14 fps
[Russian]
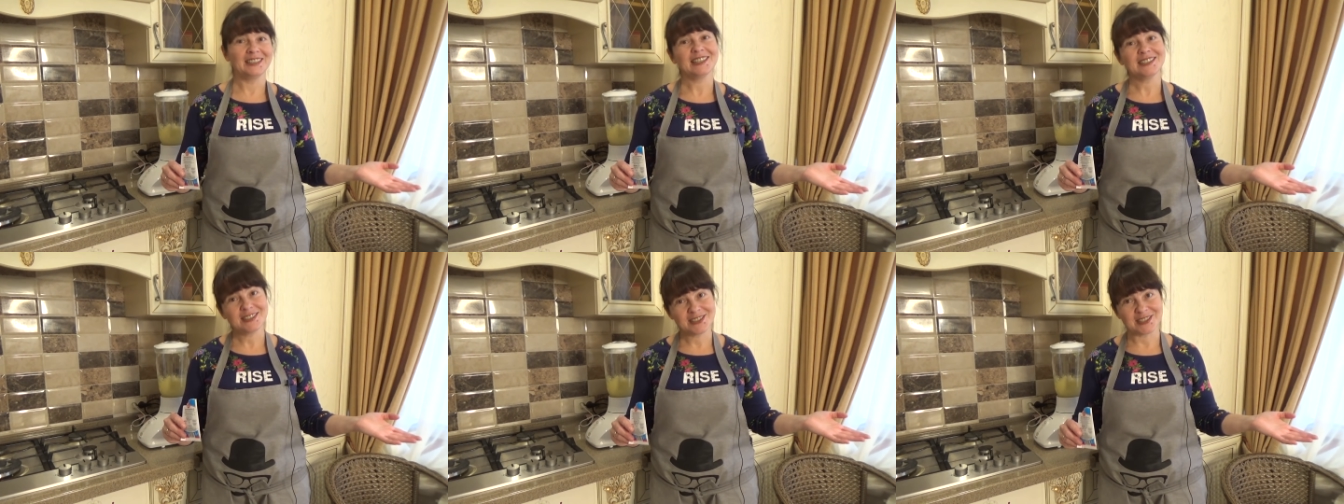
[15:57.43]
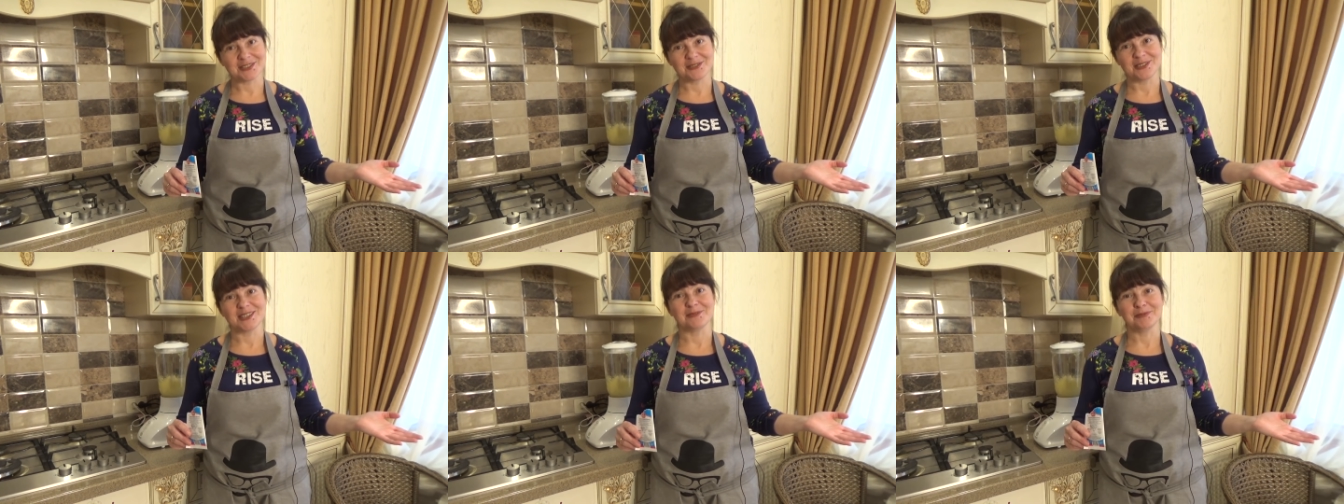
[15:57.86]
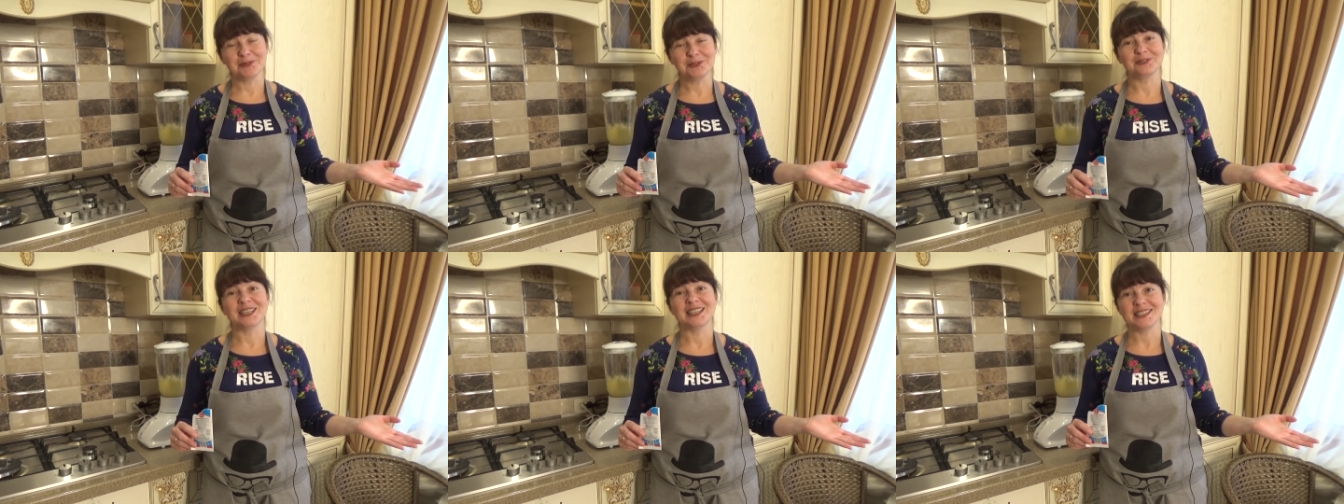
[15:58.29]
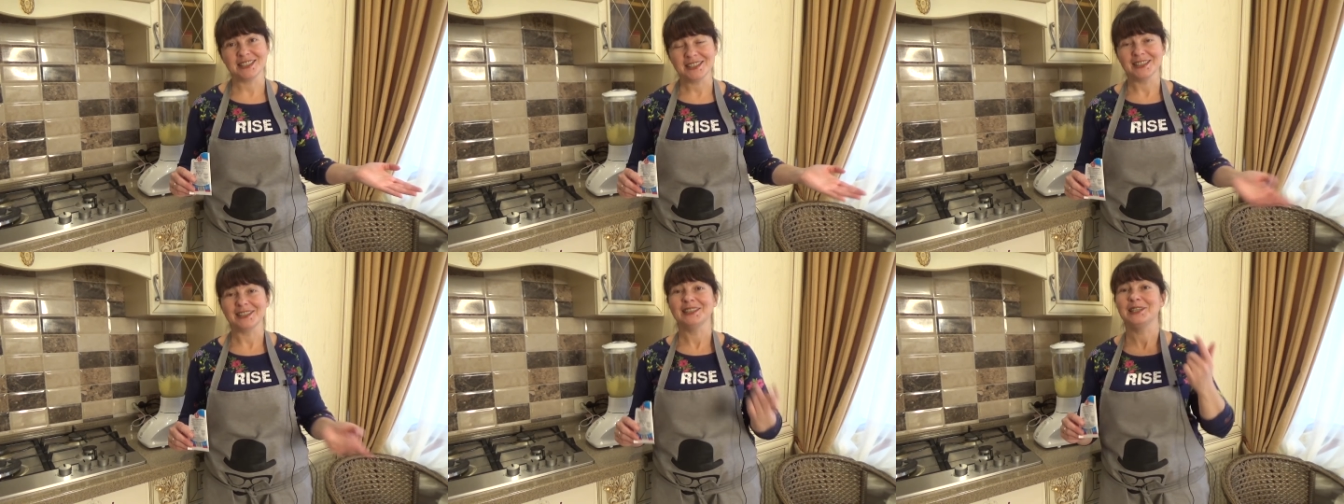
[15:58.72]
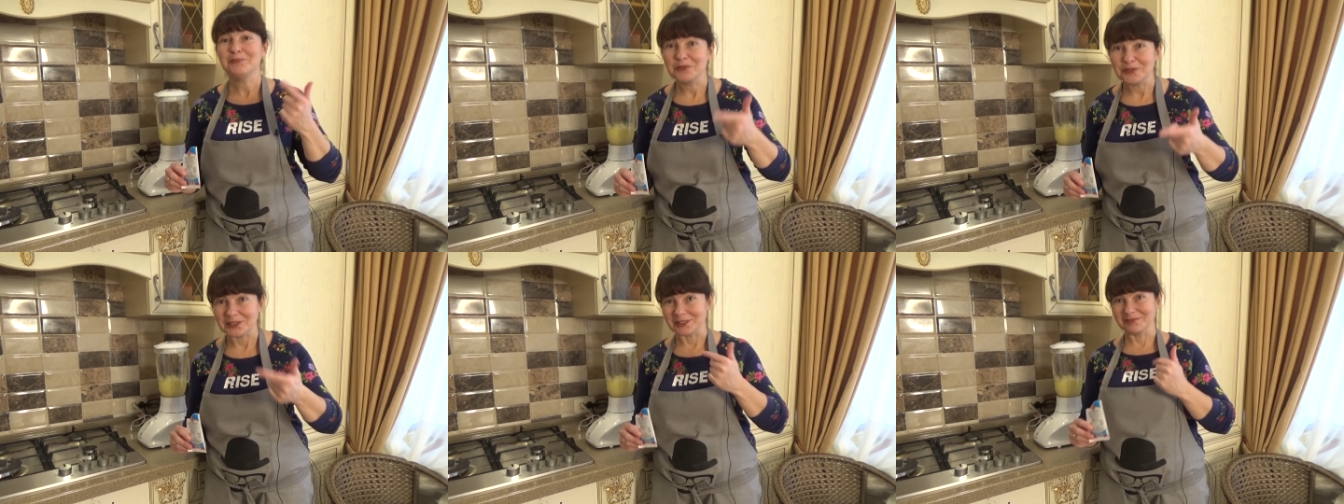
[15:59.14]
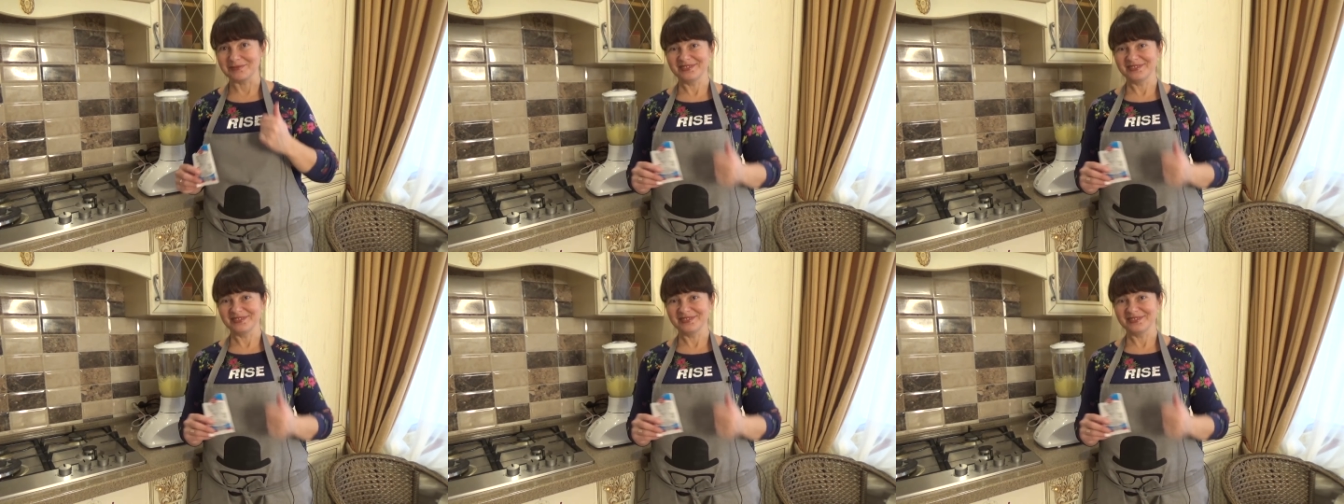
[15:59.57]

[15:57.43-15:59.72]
Я сейчас, друзья, буду гасить лимоном.